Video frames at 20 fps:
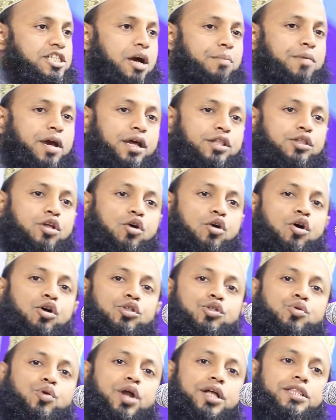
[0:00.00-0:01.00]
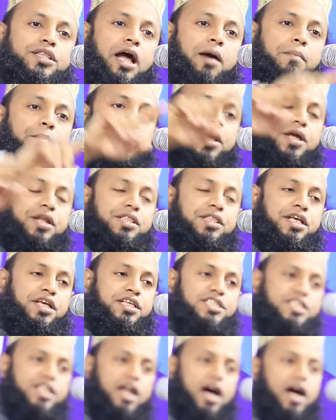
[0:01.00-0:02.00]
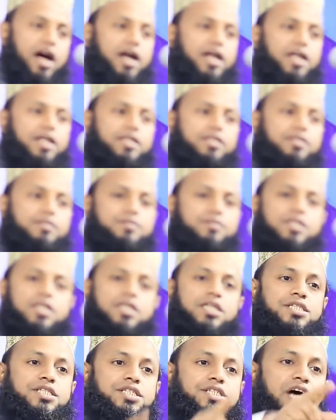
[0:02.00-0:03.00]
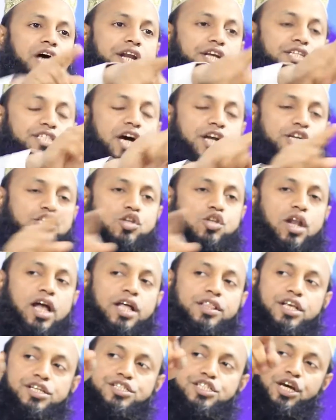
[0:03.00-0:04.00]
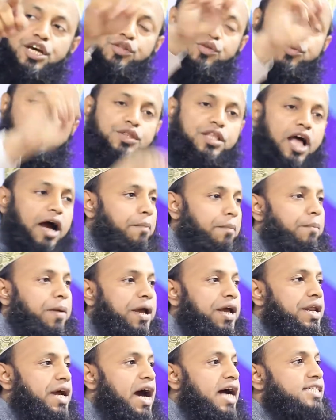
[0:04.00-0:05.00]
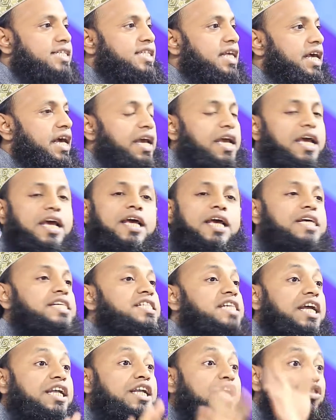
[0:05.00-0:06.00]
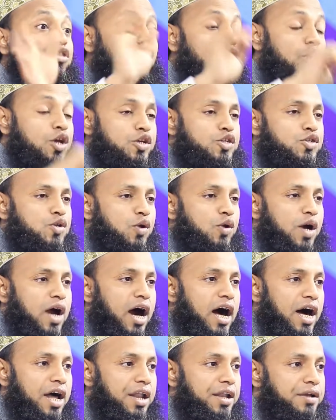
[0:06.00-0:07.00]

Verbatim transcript: যাবে তখন তোরা তাকবীর দিস না জানাজার সলাতে যেহেতু তাকবীর আছে সেইটা দলীয় স্লোগান